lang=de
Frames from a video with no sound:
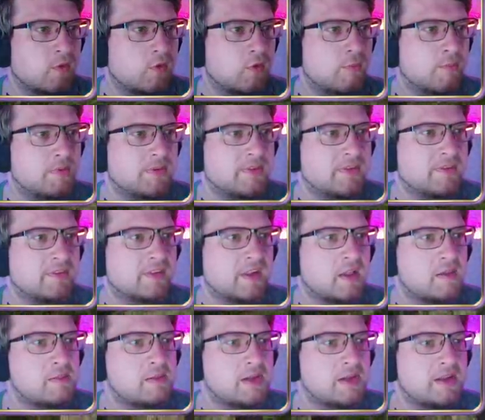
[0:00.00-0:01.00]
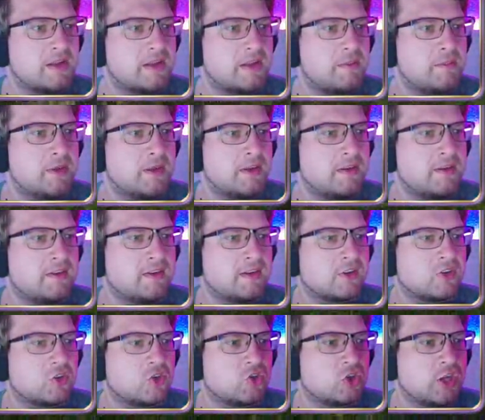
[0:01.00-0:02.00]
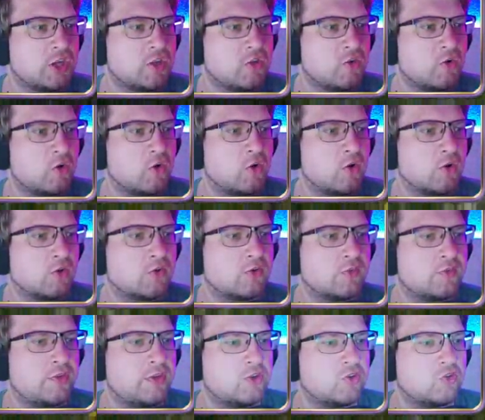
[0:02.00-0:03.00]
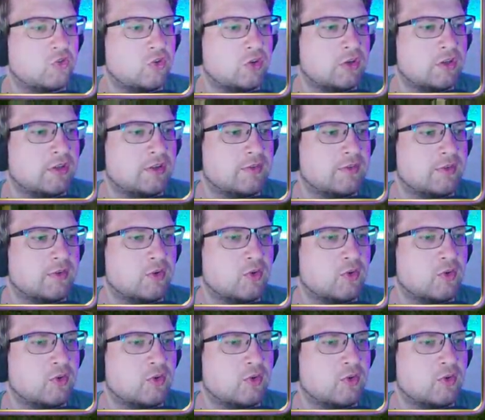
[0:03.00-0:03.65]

Oh, ein bisschen Salbei immer in die Tasche stecken. Oh, so viele schöne